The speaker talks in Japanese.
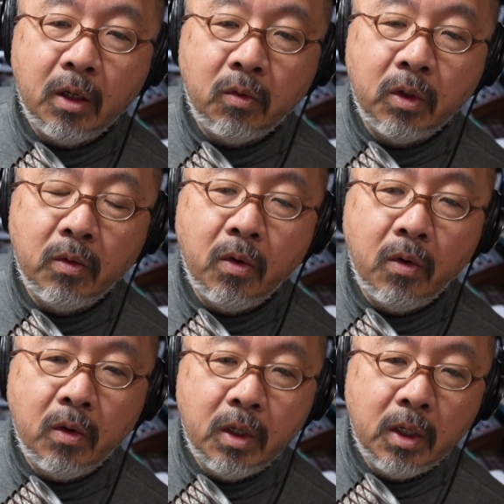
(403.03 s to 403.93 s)
これ
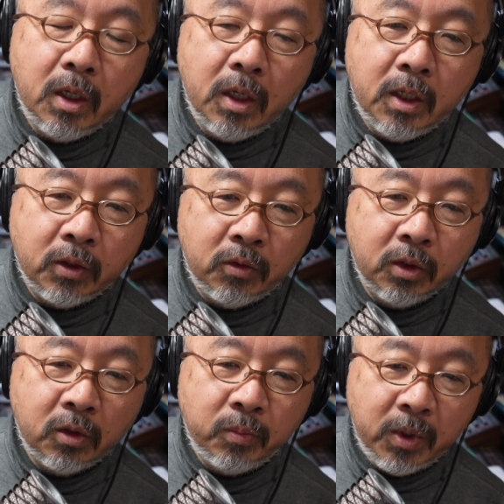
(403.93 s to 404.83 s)
を
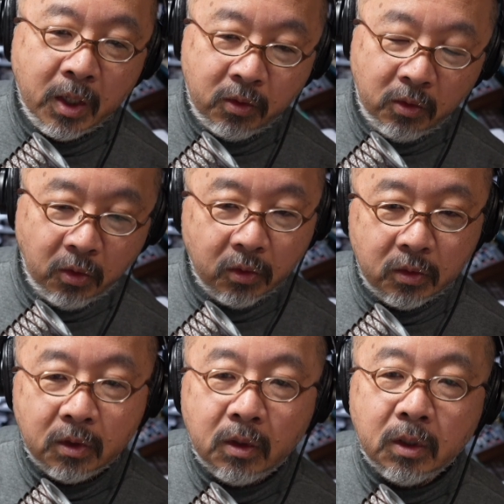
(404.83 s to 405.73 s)
エレクトリックピアノ
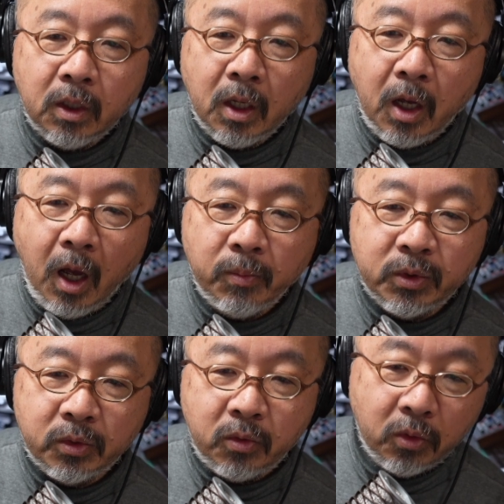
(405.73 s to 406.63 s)

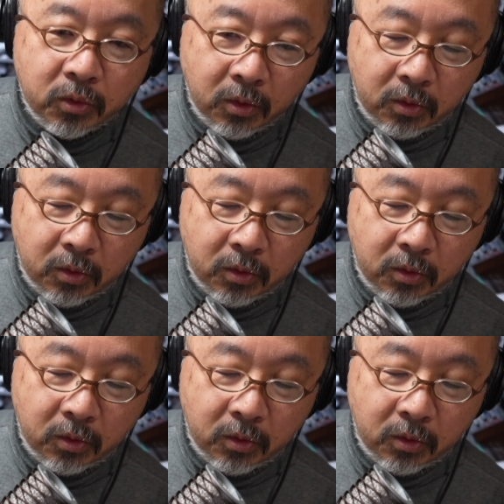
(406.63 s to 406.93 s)
ハープシコード